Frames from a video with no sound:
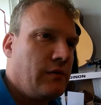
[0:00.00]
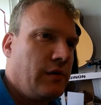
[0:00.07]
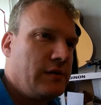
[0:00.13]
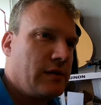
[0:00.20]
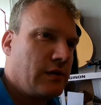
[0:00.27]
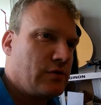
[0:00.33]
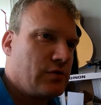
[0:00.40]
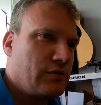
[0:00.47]
Ich
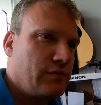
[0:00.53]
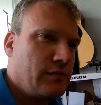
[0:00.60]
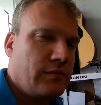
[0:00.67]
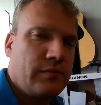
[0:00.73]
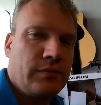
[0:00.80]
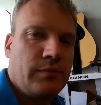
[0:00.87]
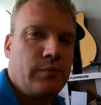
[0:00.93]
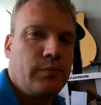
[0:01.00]
sage,
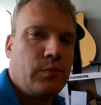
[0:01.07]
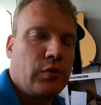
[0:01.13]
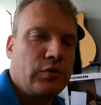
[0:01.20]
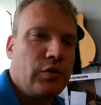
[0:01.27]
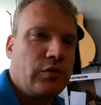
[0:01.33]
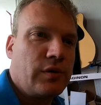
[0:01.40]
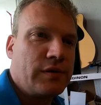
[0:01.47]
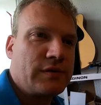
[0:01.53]

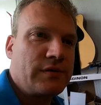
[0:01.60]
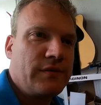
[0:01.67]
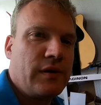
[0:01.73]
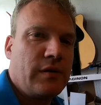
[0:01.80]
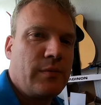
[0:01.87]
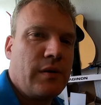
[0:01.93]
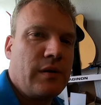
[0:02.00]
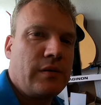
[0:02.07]
Portokosten wäre
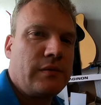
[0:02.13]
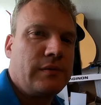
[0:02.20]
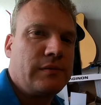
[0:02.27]
mal.